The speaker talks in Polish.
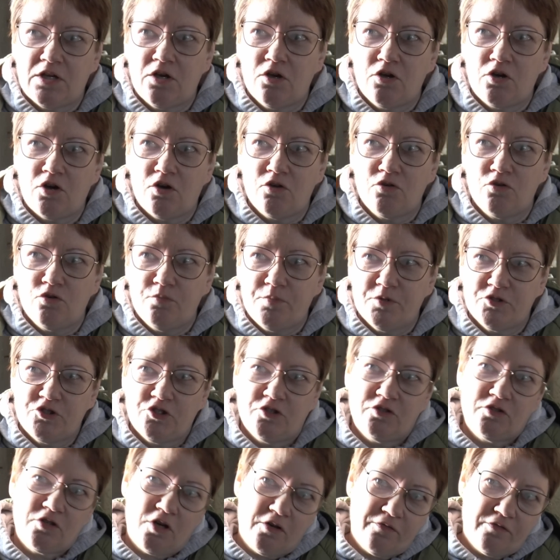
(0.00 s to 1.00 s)
roku,
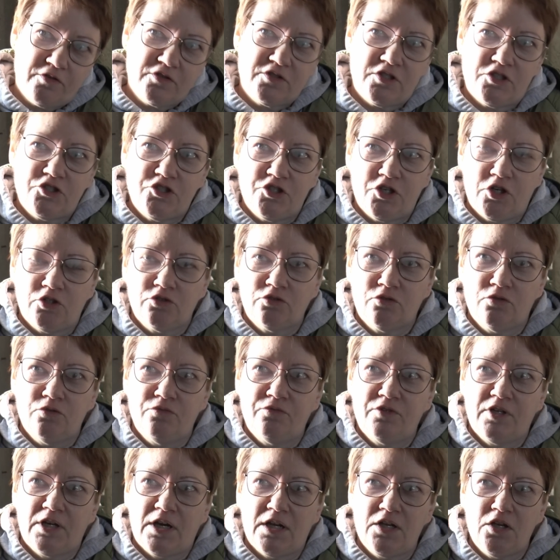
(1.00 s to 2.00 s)
początkowo ze
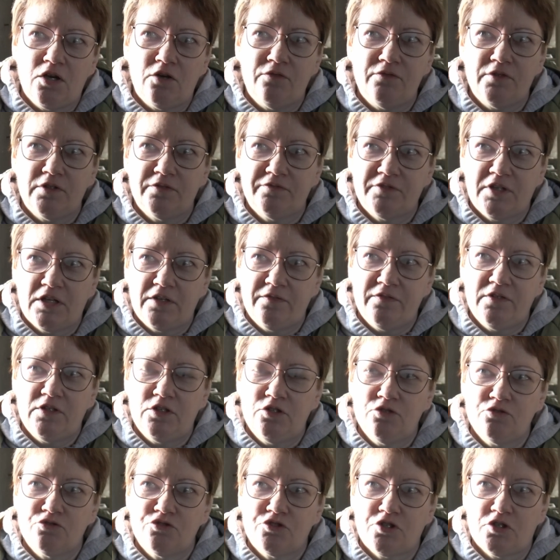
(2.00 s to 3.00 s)
środków krajowych, w tej
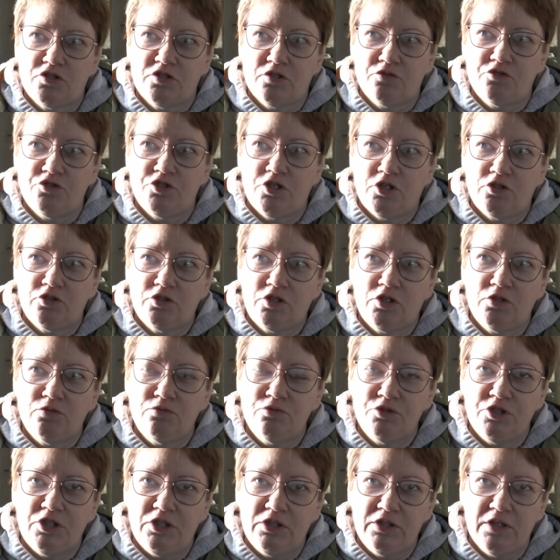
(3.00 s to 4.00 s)
chwili już to są środki
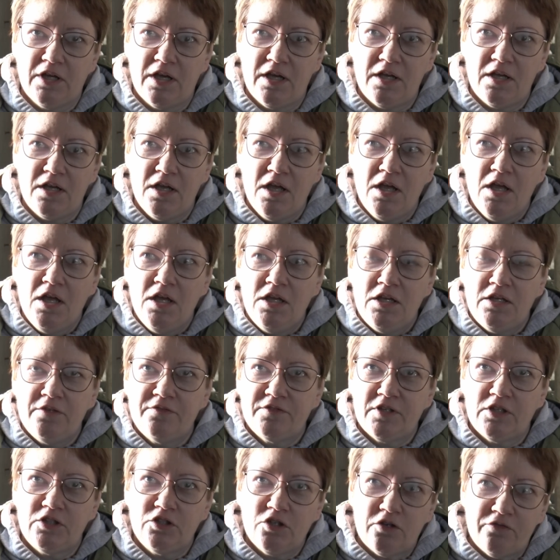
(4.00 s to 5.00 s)
unijne i
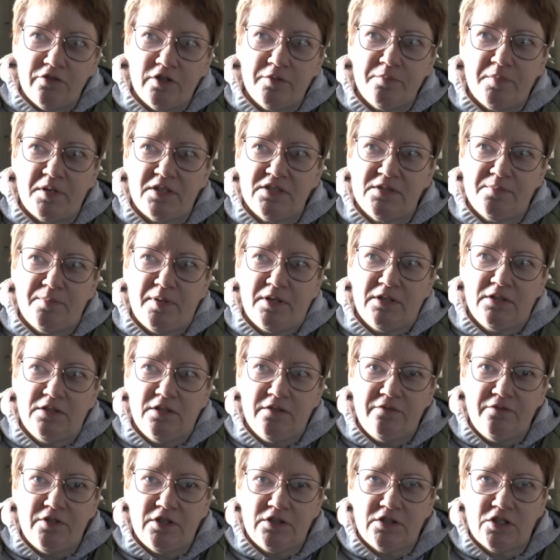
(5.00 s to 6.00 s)
w tej nowej
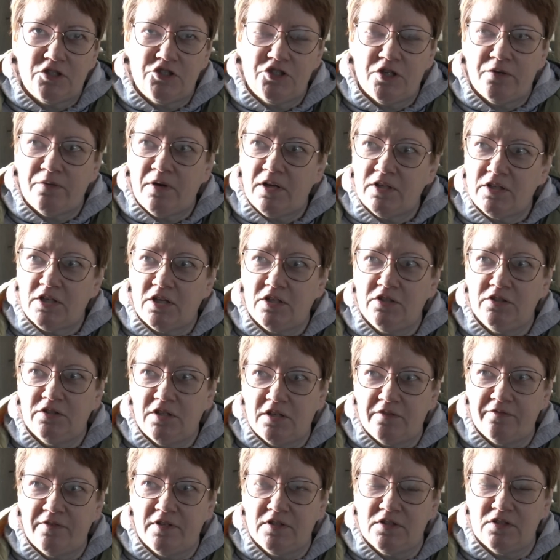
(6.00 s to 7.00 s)
perspektywie te działania
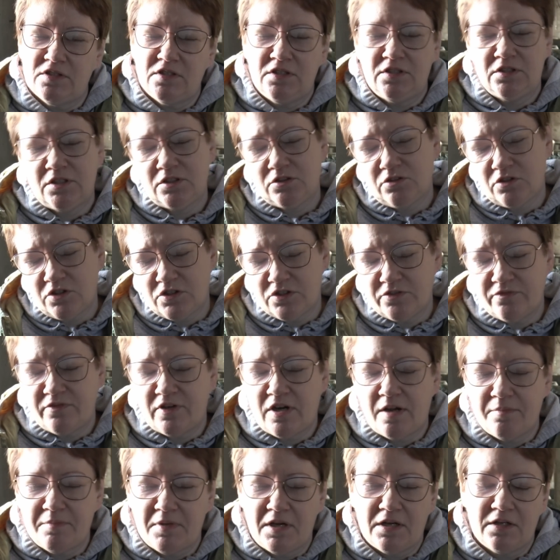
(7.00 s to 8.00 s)
interwencyjne to jest w
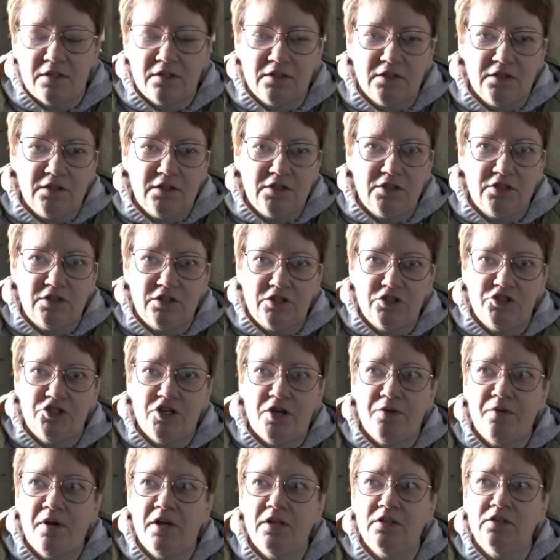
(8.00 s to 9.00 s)
ramach tych
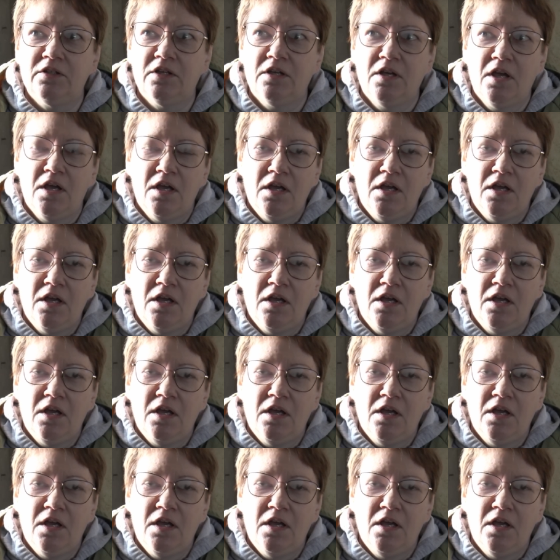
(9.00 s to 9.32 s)
działań